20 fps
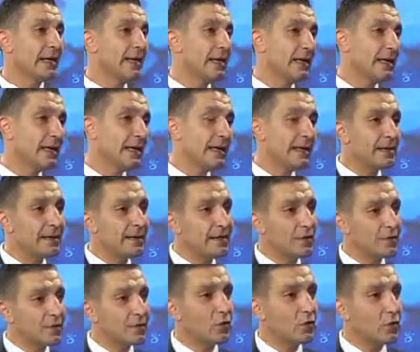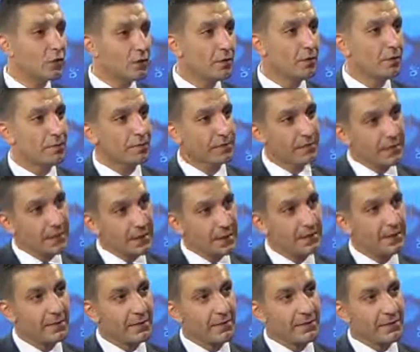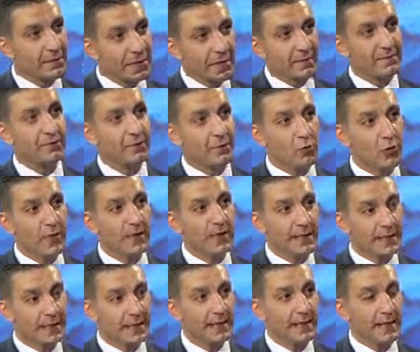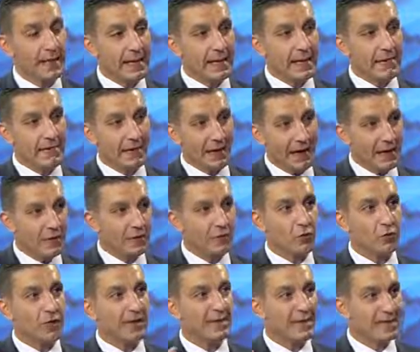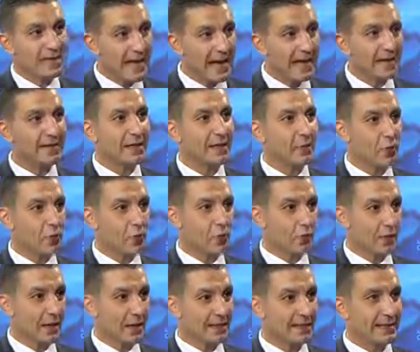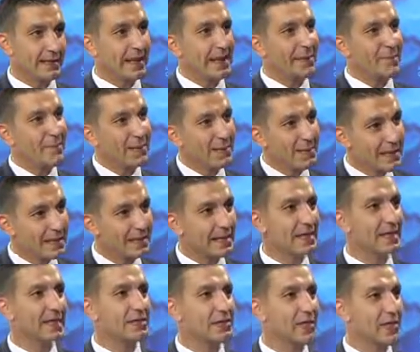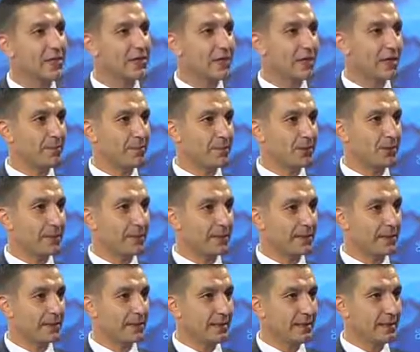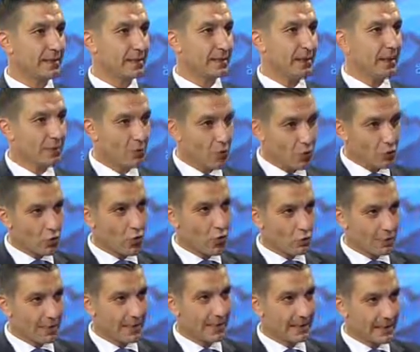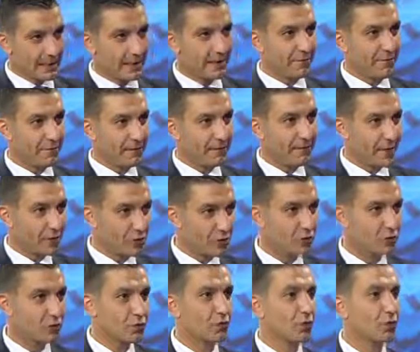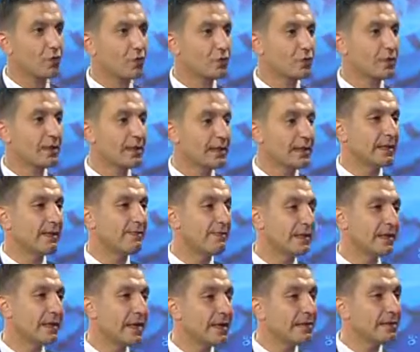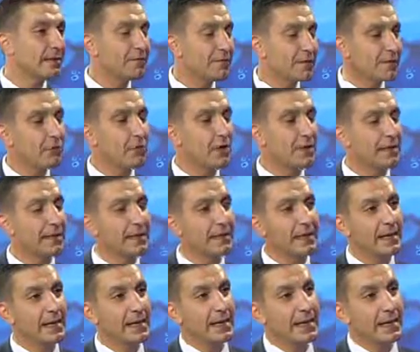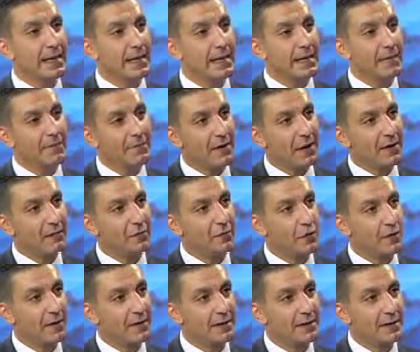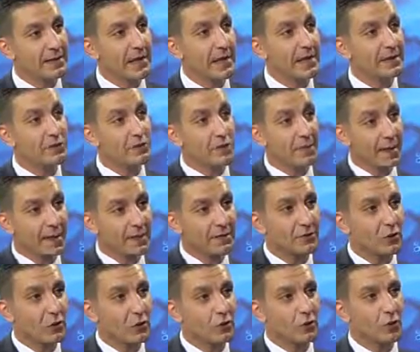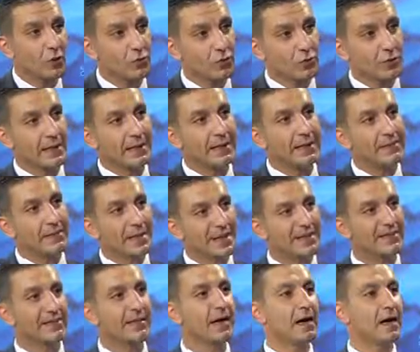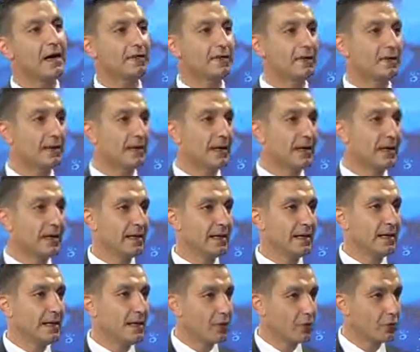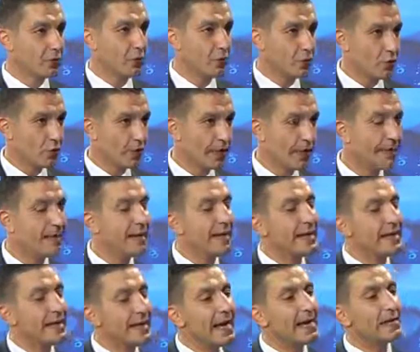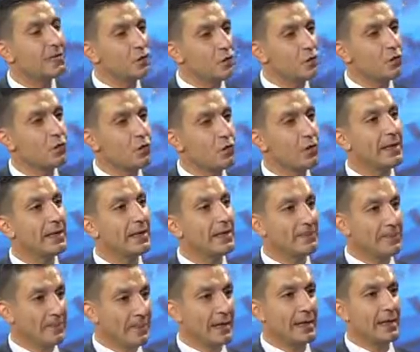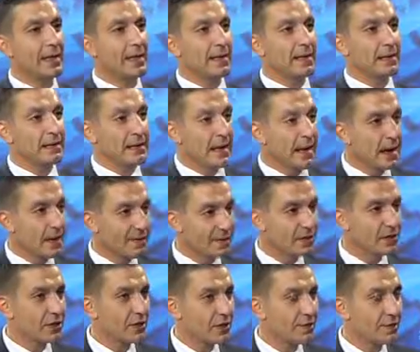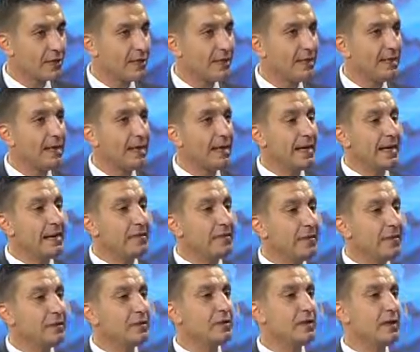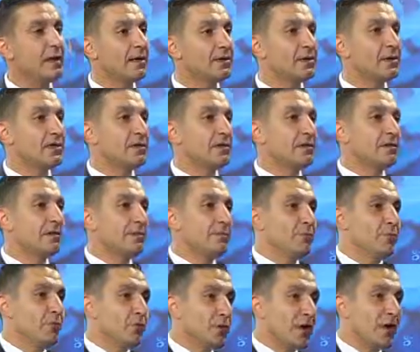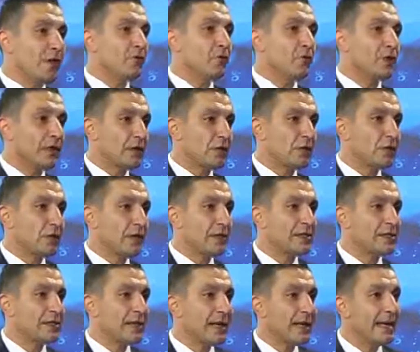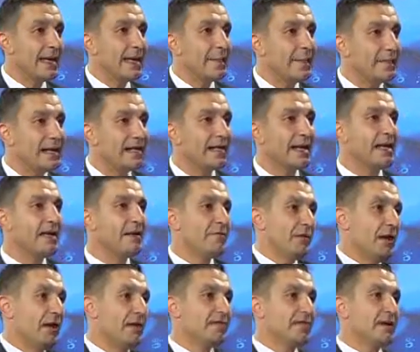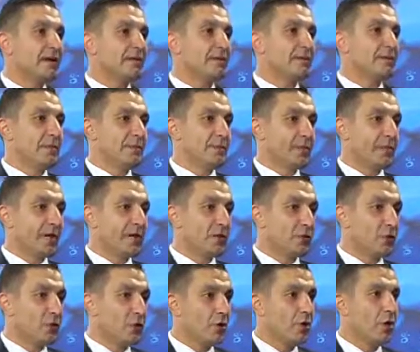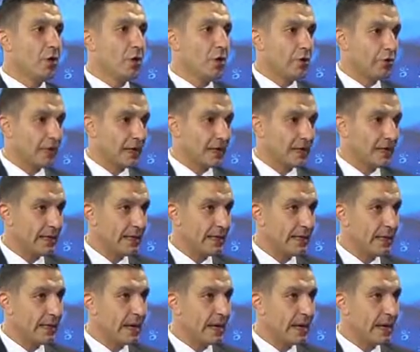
Ee, yıl sonu e, FED üyeleri faiz oranını nerede görüyorlar? Bir miktar aşağı çekmişler. Hani o noktalı grafik meşhur. O noktalı grafikte hmm. artık FED üyeleri e, faiz oranını daha önce Mart'ta öngördüklerinin biraz daha altında öngörüyorlar. Yani şunu söyleyeyim e, daha anlaşılır bir dille. Fed açıkçası bundan sonraki süreçte bir tane faiz arttırma planlıyor özetle.